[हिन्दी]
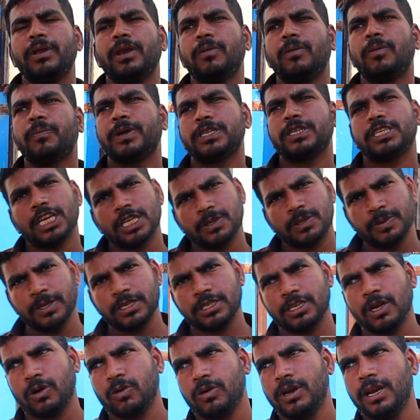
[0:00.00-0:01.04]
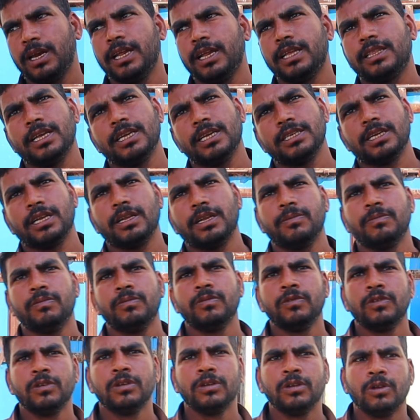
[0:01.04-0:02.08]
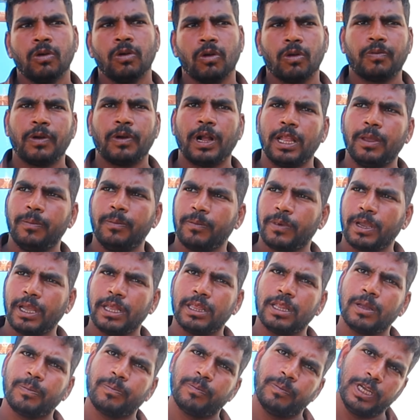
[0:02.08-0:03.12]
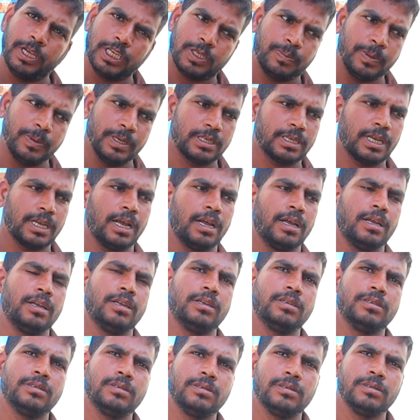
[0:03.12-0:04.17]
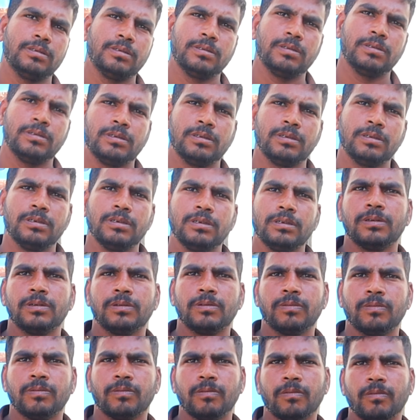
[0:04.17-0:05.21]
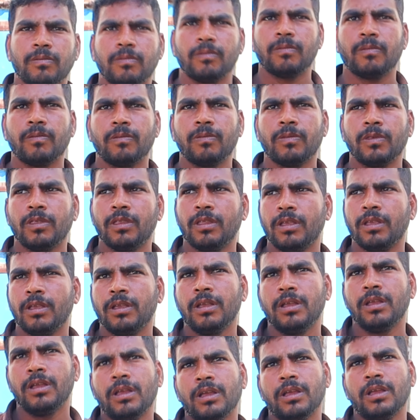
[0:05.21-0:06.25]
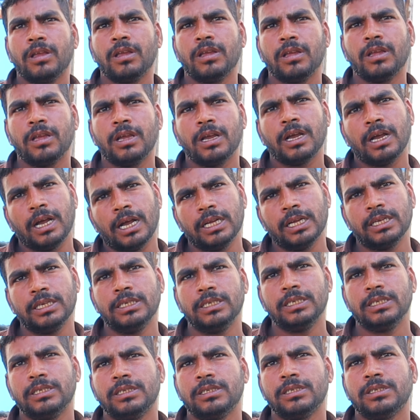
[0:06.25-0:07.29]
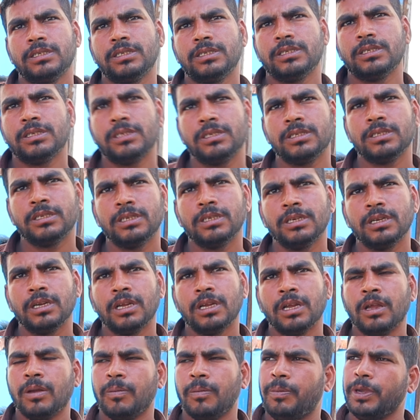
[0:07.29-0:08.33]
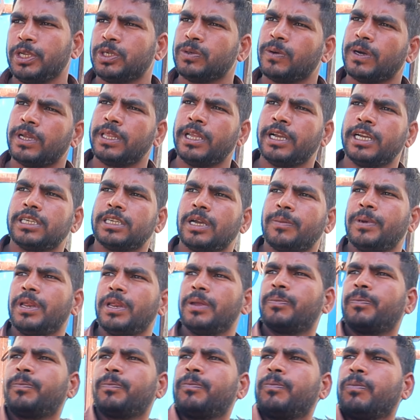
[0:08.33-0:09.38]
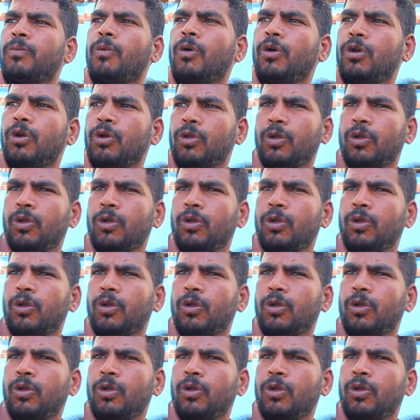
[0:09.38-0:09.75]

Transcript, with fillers: मिनिमम पचास पीस का ऑर्डर लेते हैं सर हम और फाजिम के अंदर 20 पीस का मतलब अगर कोई 50 पीस का ऑर्डर आपको देता है ऑल ओवर इंडिया में हाँ जी तो 50 पीस आप भिजवा दोगे भिजवा देंगे सर अपनी बोल